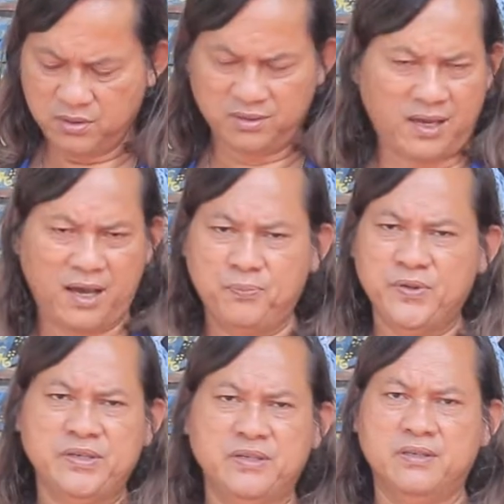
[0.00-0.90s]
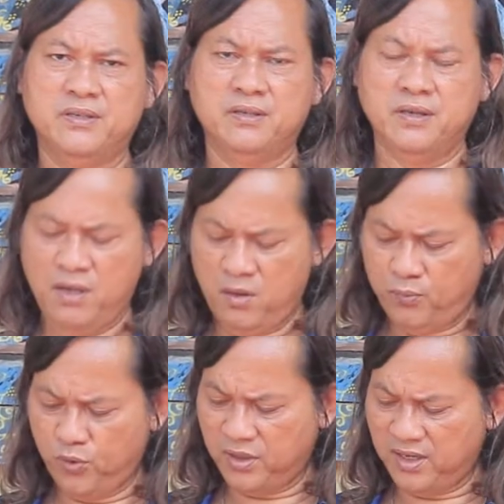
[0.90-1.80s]
Tapi
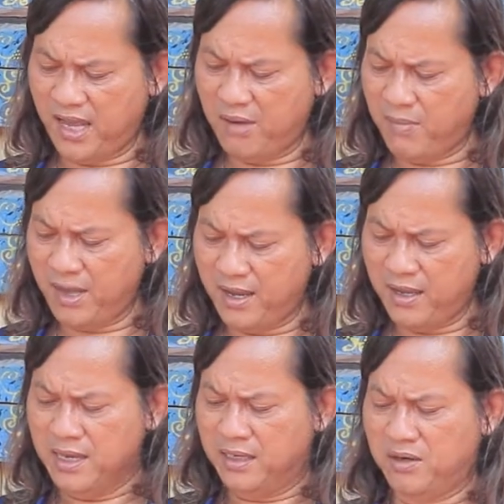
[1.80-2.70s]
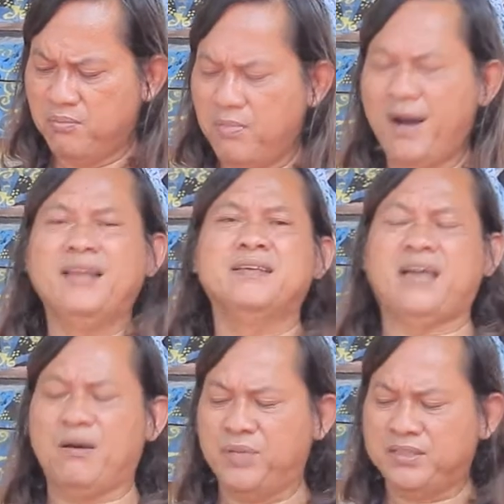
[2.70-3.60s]
Purnama kembali
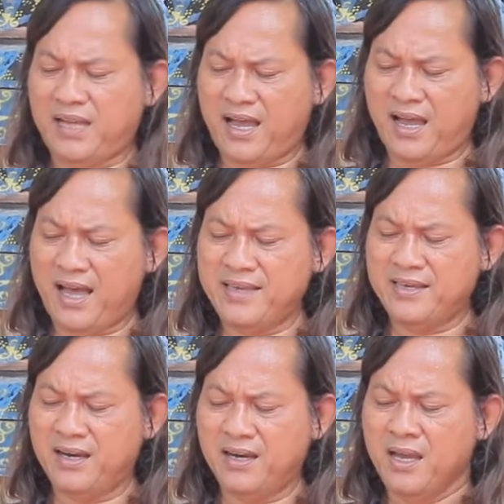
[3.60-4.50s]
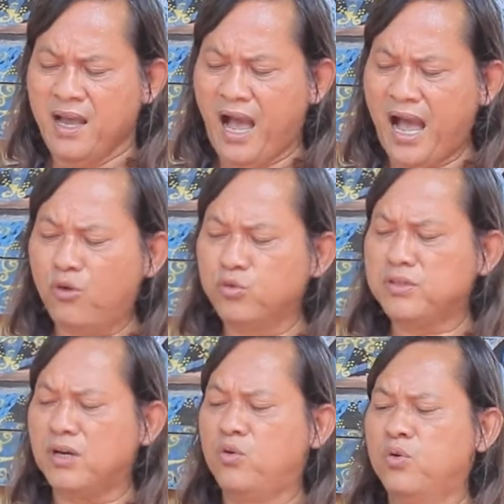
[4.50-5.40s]
tak bercahaya. Aku
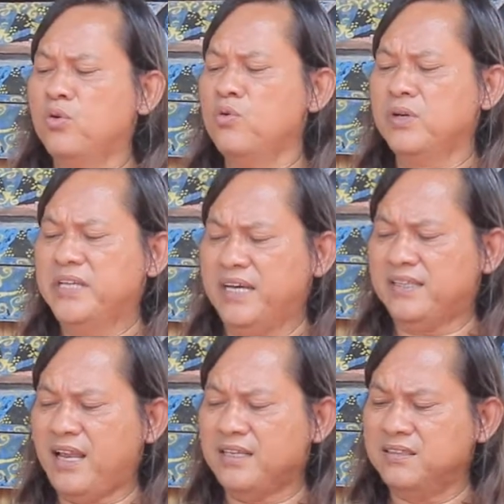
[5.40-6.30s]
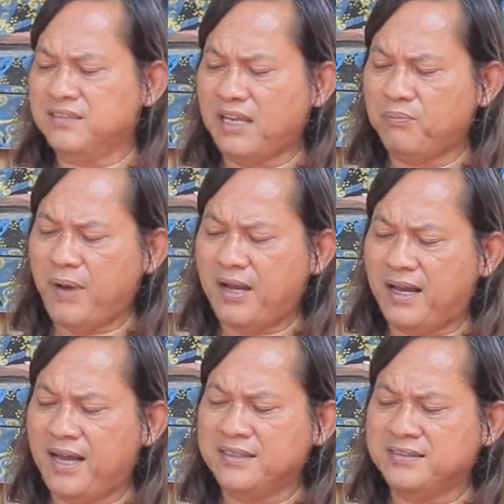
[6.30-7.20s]
terkurung di etalase tanpa
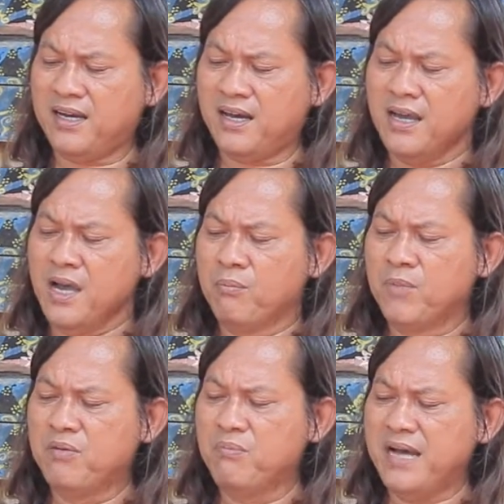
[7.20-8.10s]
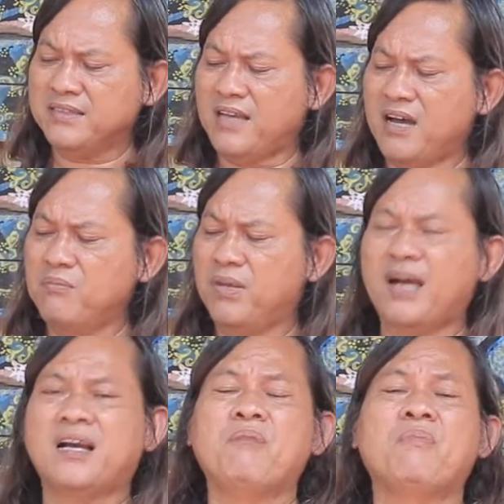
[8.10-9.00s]
kaca, memasang
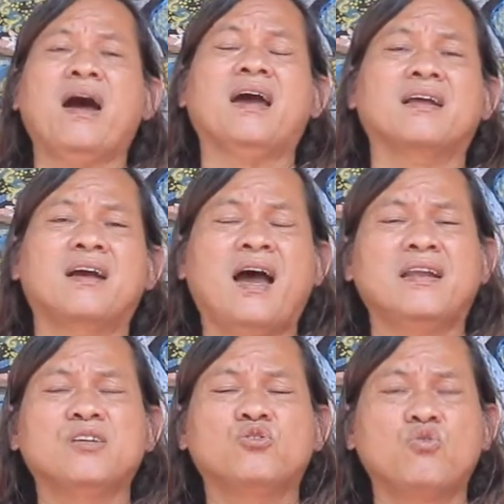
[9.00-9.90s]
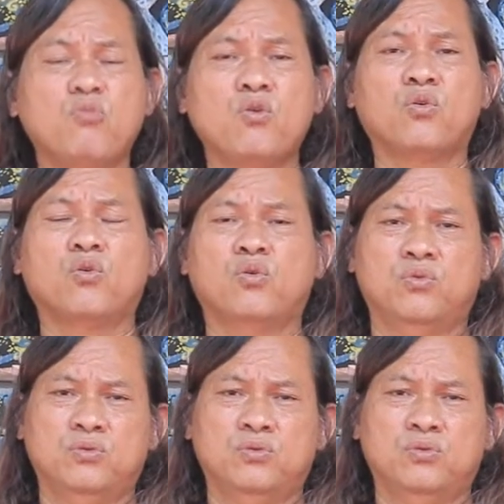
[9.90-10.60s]
beragam harga di tubuhku.